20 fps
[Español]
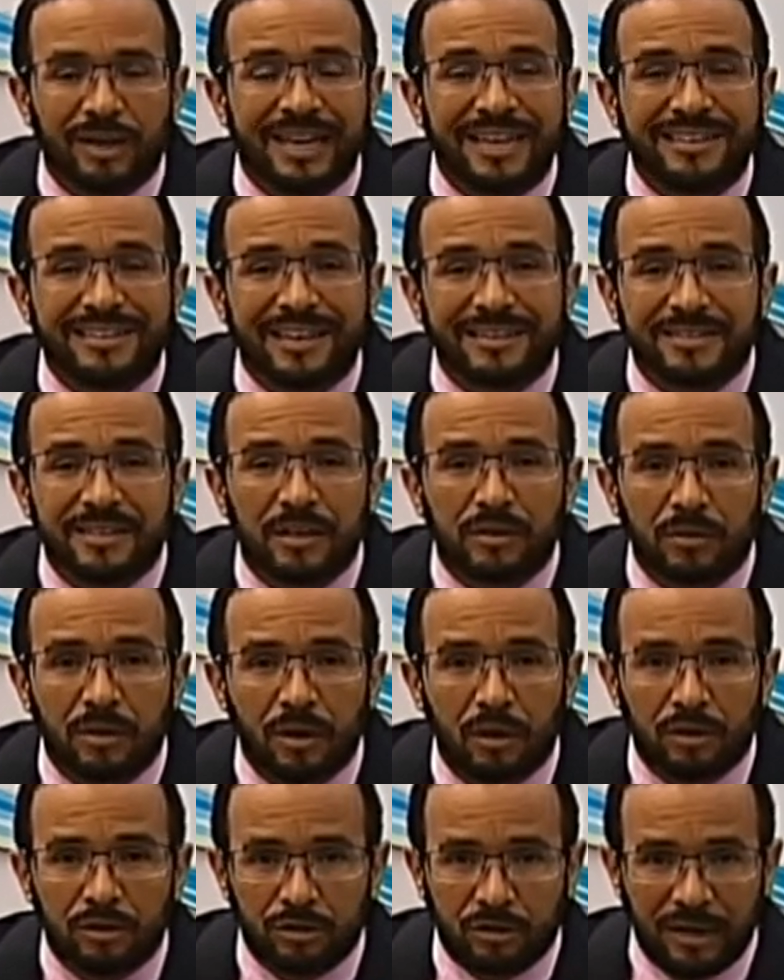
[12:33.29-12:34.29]
¿Qué está haciendo
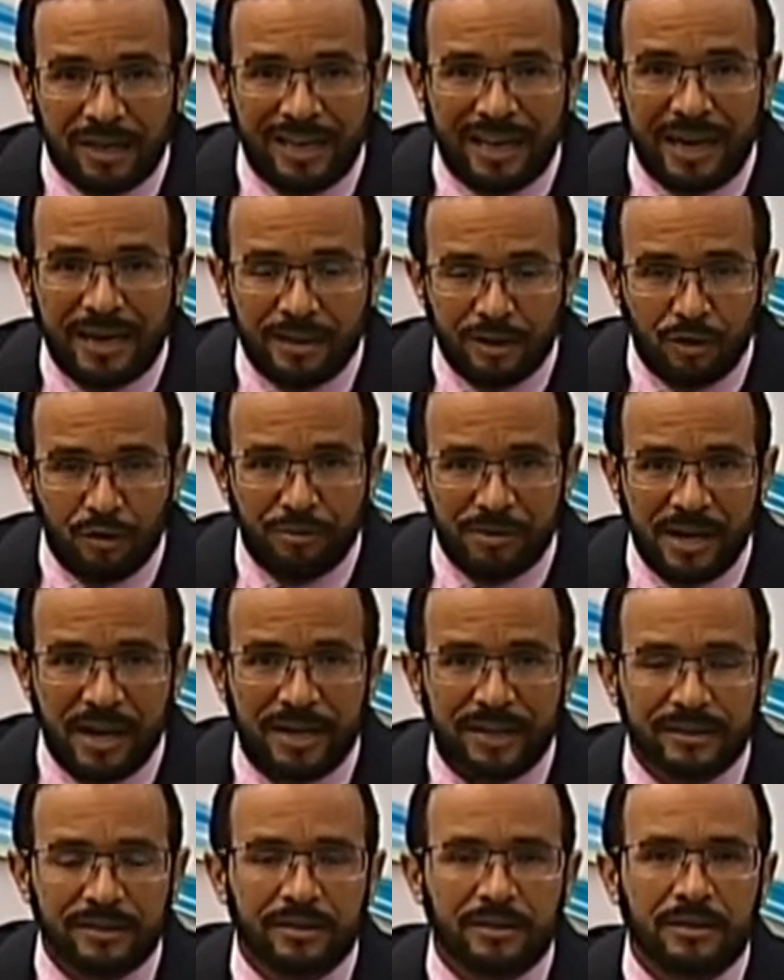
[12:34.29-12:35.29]
el otro que le ha ido
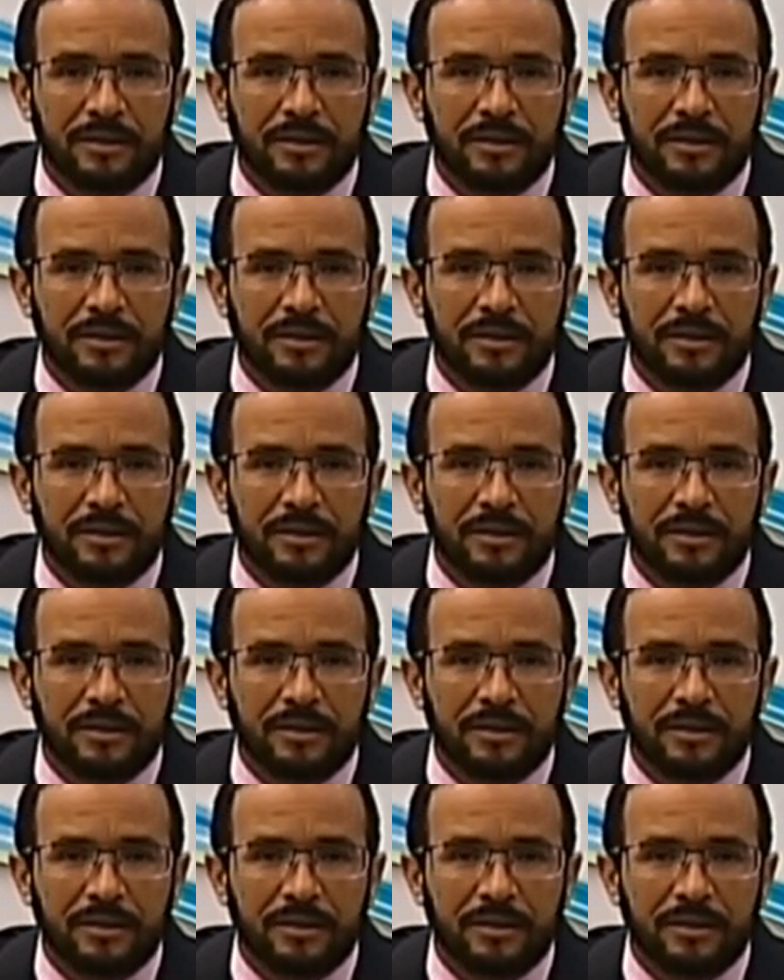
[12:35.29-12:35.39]
bien?